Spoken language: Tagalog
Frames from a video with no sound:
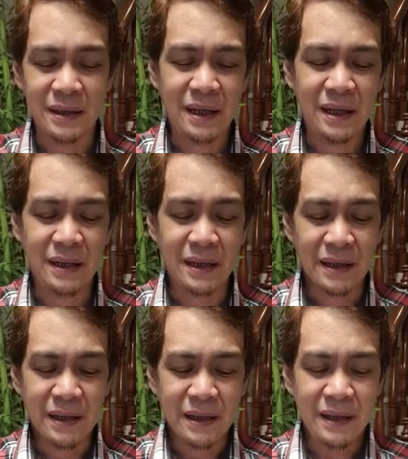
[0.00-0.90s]
Hindi,
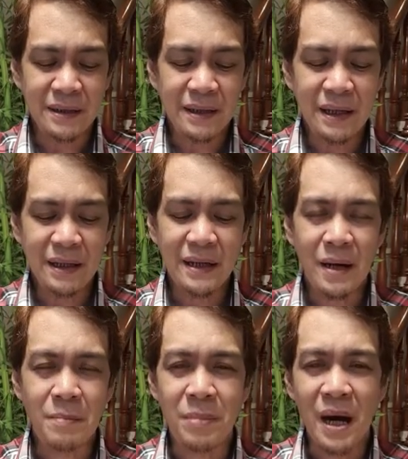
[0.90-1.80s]
hindi
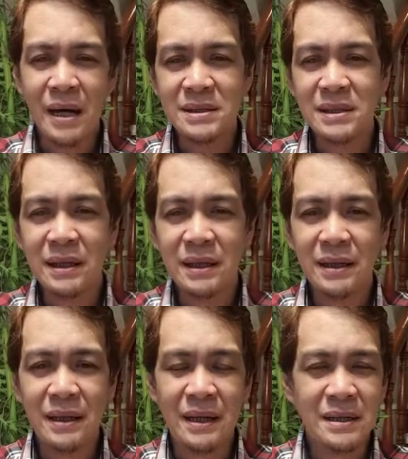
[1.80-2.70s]

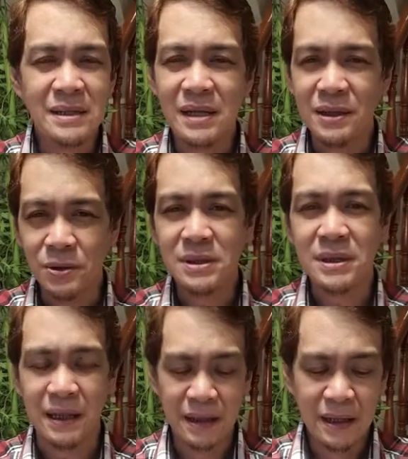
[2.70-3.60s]
nakabase lang sa Diyos
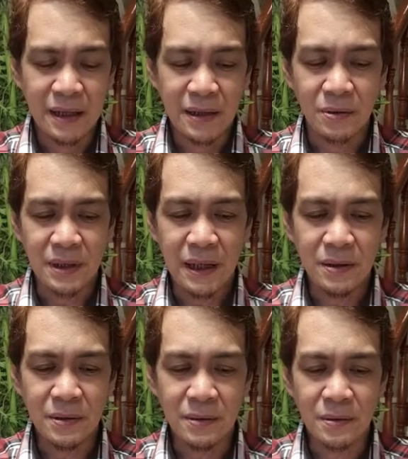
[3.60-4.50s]
eh,
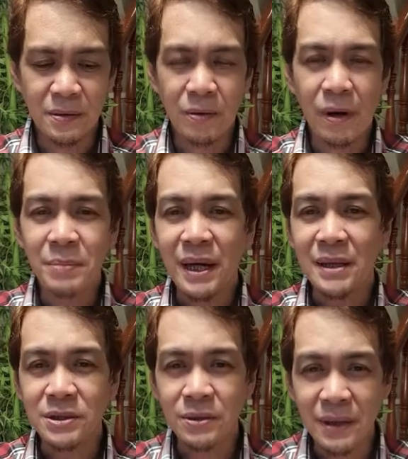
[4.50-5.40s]
kundi yung
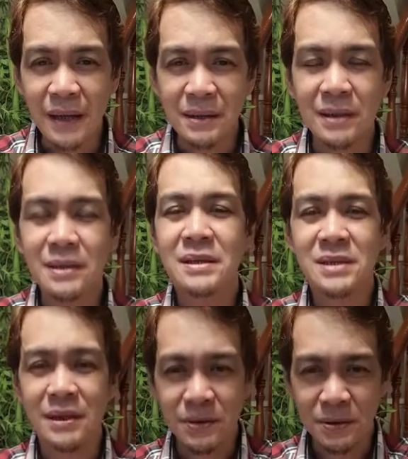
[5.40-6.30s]
kooperasyon natin
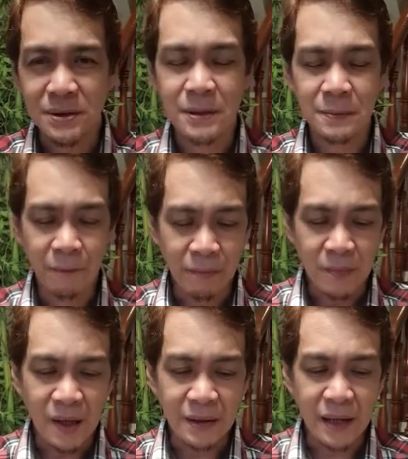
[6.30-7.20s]
sa Diyos
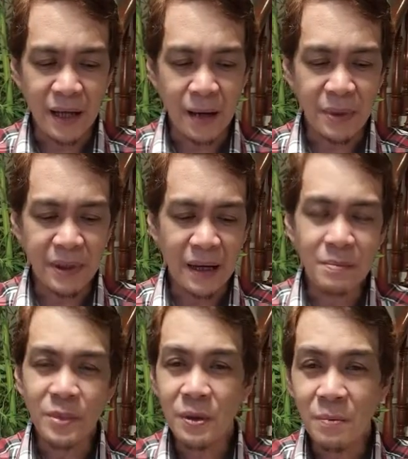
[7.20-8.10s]
da- dapat
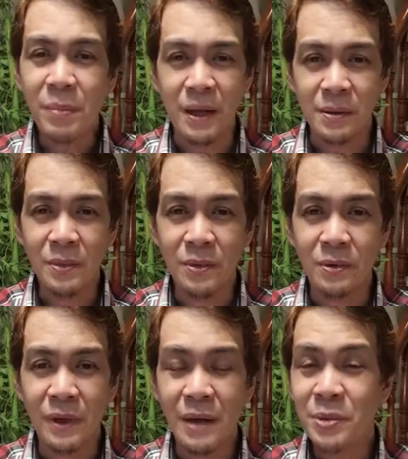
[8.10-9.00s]
alam mo yung part
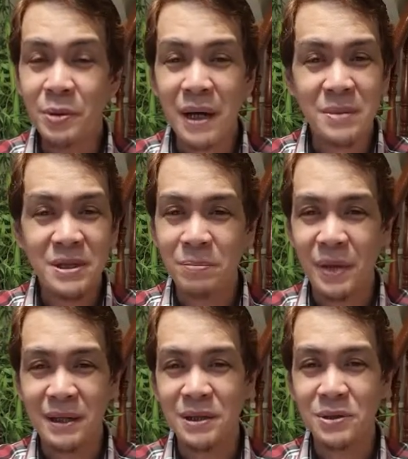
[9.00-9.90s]
mo. Walang problema sa
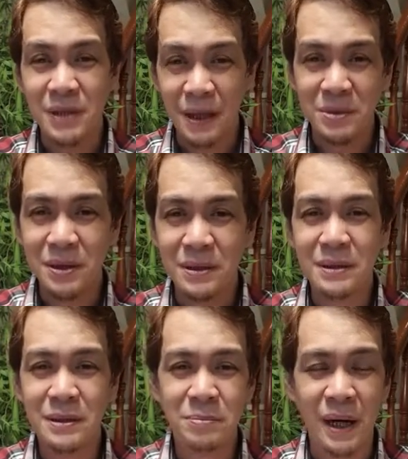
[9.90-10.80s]
part ng Diyos. Alam niya yung
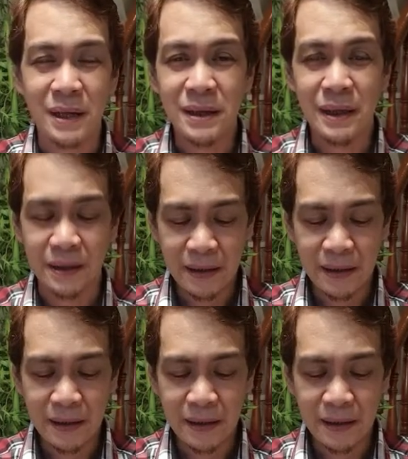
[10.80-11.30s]
part niya.